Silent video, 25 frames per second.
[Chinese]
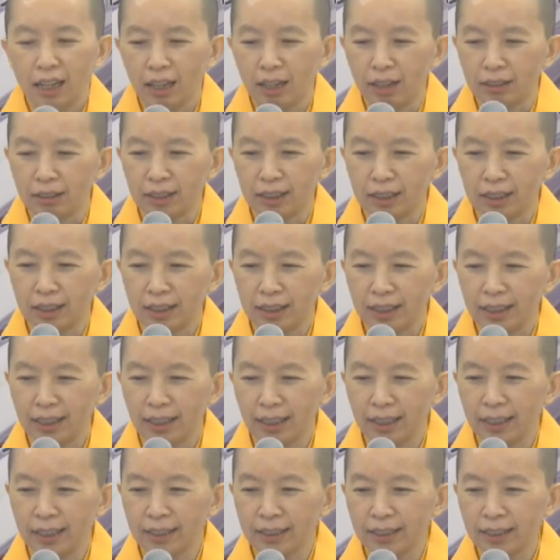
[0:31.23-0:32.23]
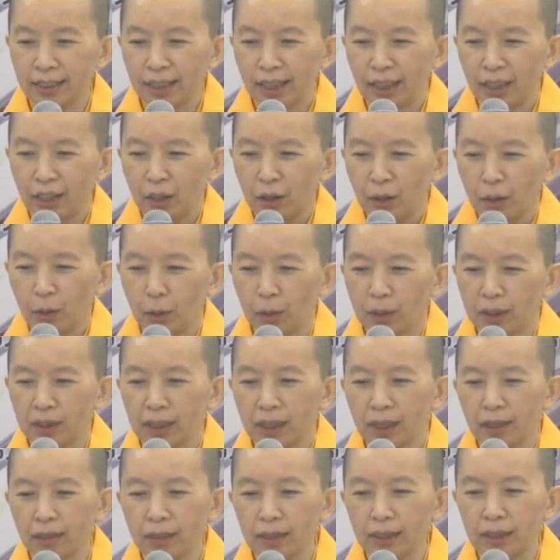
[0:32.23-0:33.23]
好，今天我
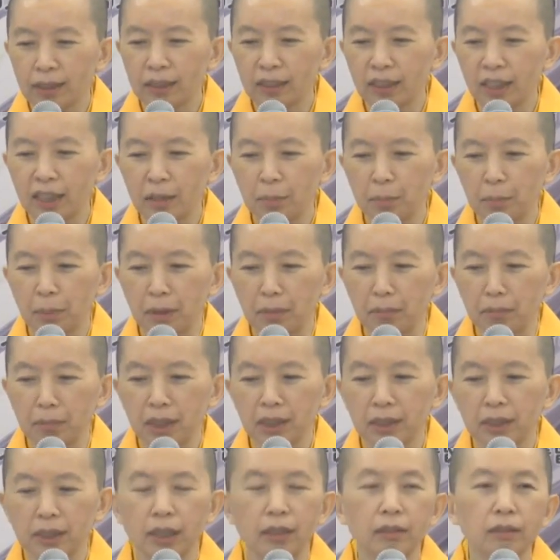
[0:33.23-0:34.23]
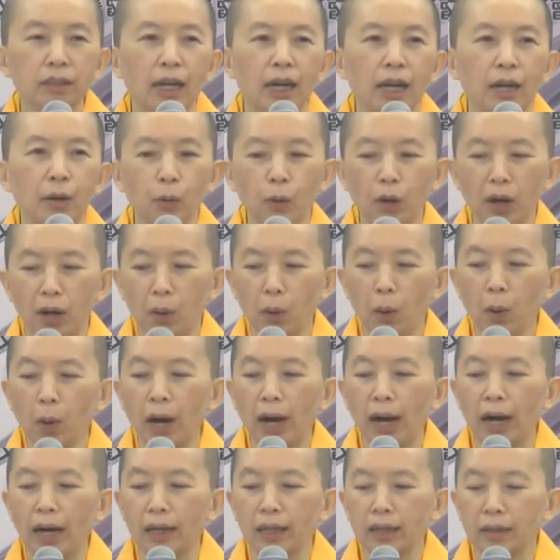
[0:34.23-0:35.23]
挑的这一本密教大光
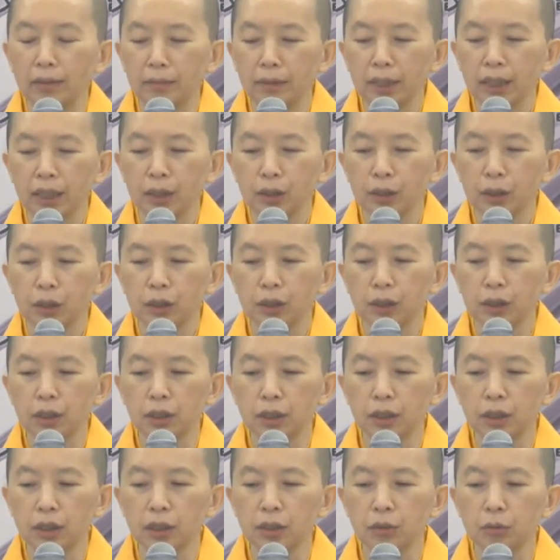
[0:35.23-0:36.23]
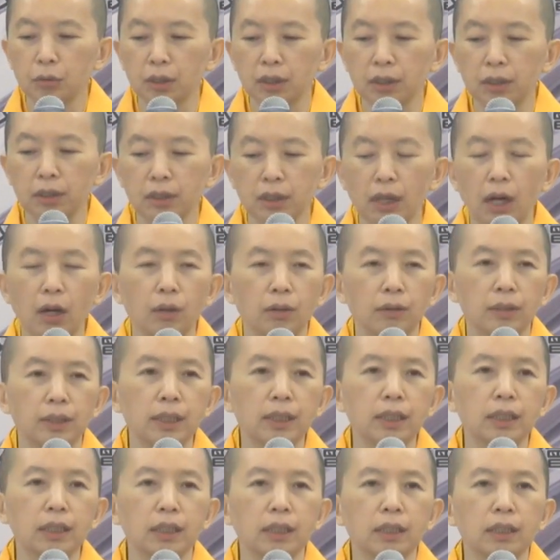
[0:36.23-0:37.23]
华，里面是师尊早
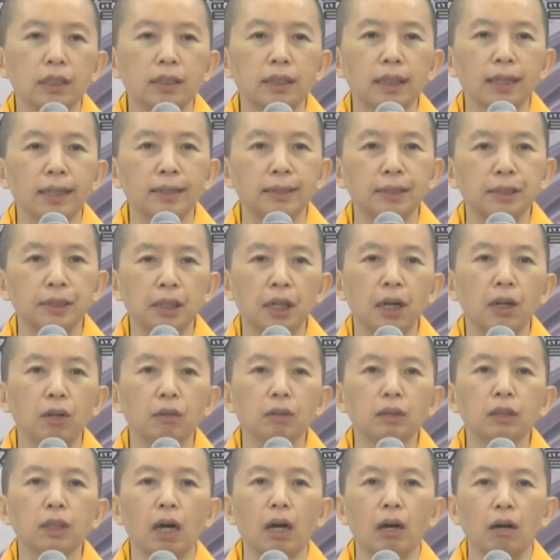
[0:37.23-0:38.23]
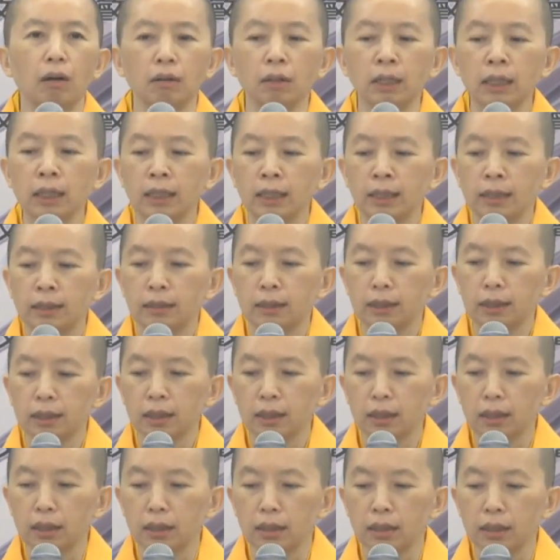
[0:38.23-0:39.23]
期在教导这
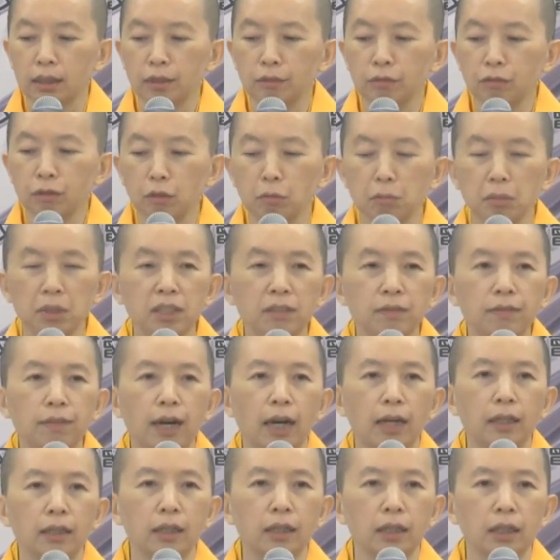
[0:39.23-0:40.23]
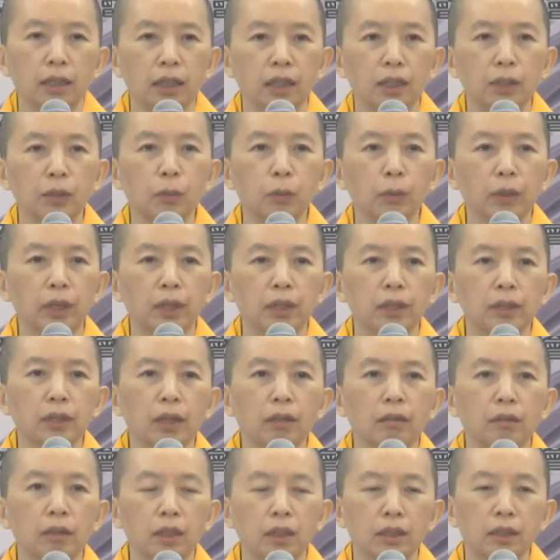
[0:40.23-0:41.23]
个真佛密法的仪轨
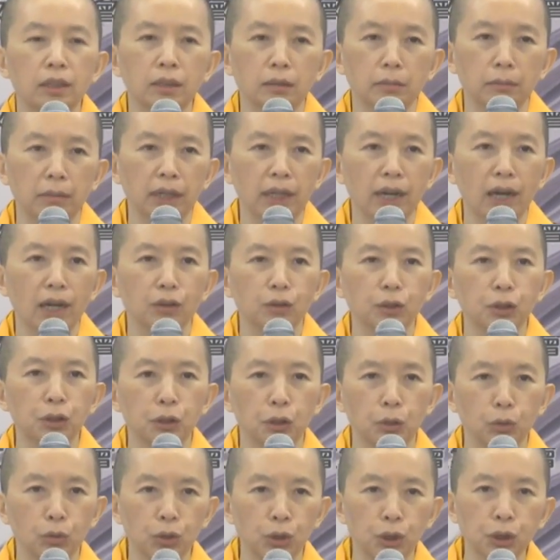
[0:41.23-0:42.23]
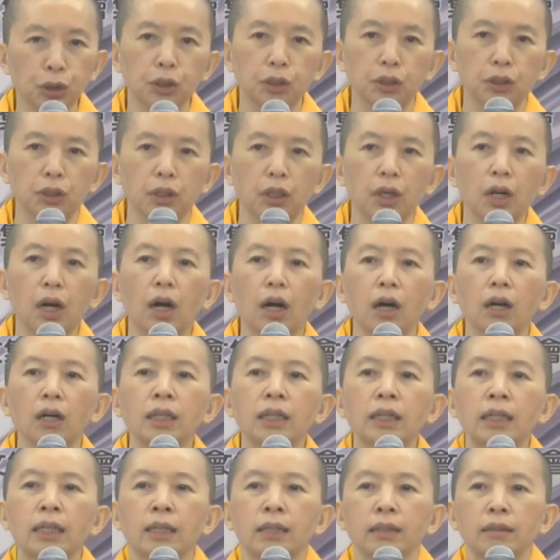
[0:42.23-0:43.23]
到底怎么样修持。哈，
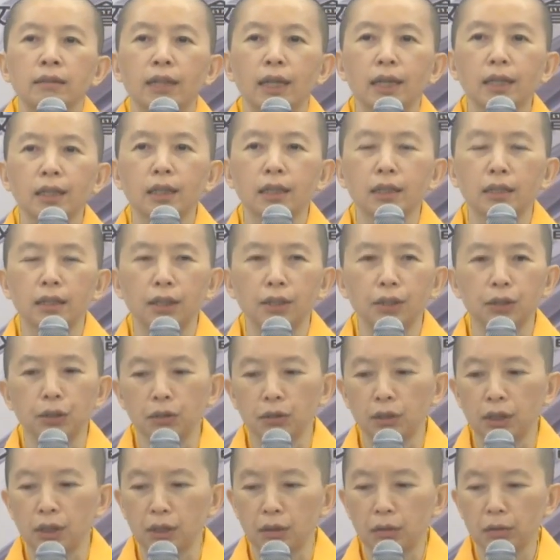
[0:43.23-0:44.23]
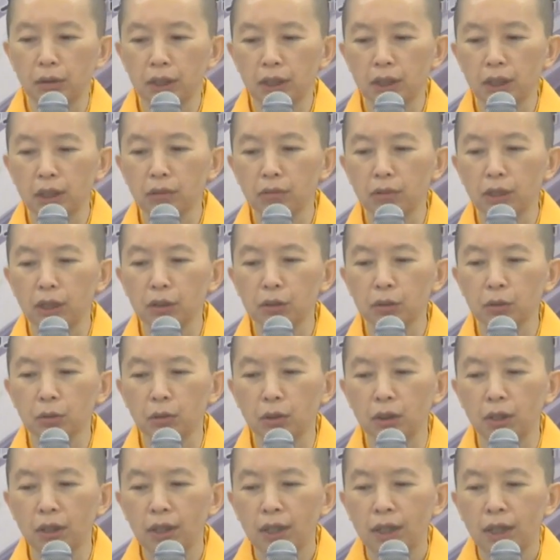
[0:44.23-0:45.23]
那可能有的人会认为
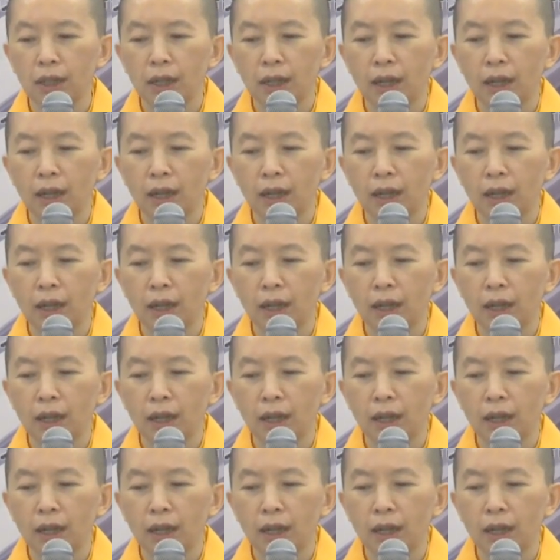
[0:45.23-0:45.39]
说，